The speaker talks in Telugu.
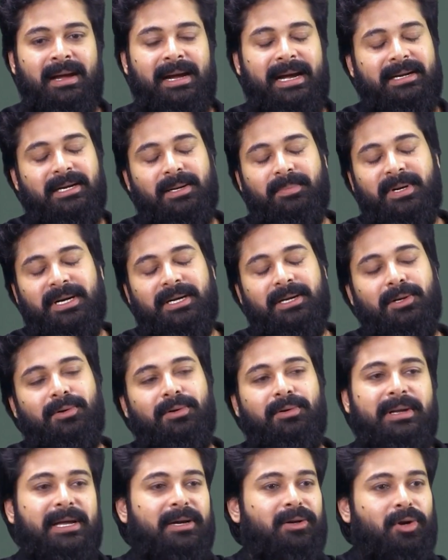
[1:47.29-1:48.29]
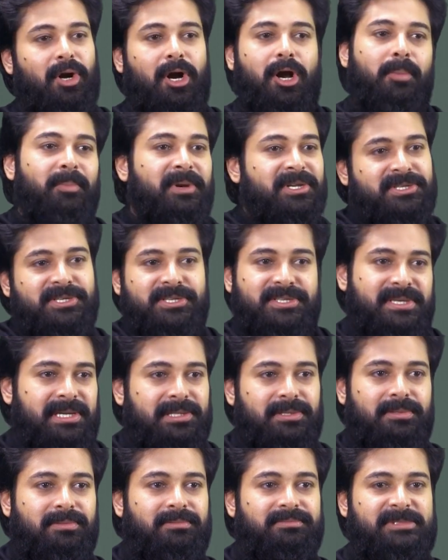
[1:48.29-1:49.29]
హైదరాబాద్లో నాకు అకామిడేషన్ ఇచ్చిన
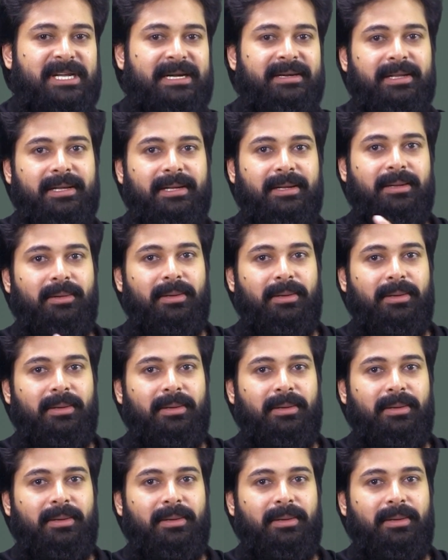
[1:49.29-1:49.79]
అతను అంటే